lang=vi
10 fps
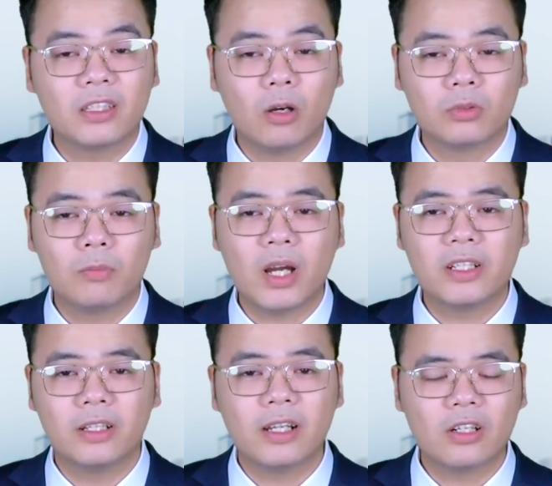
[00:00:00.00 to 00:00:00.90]
Tổng thống
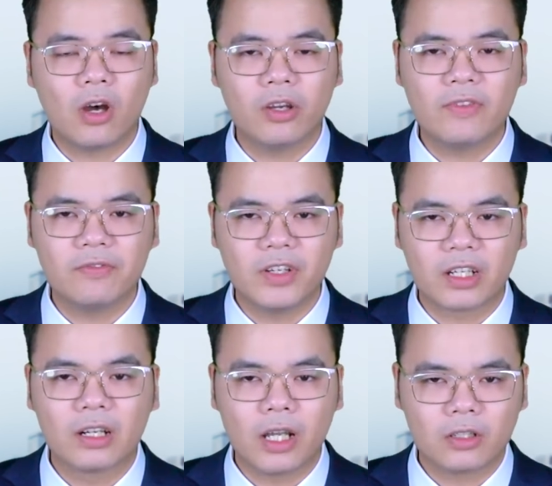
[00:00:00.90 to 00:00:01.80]
Biden đã nói về
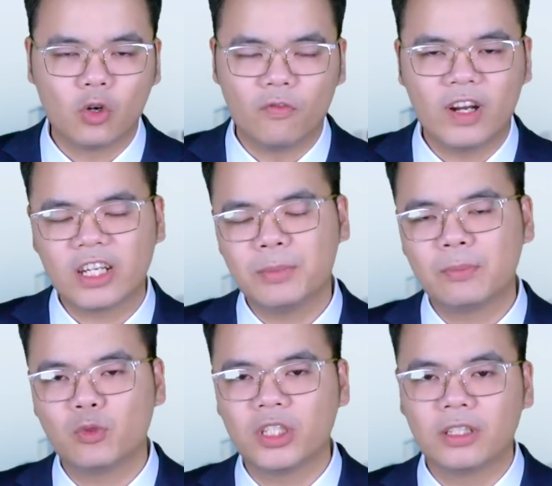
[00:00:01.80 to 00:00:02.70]
việc lật đổ Vladimir
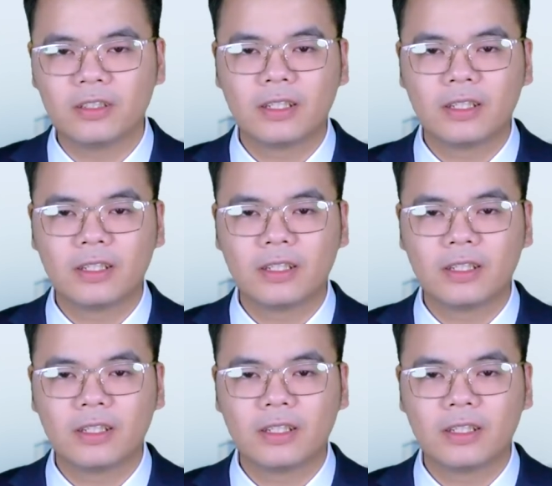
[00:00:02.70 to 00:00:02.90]
Putin.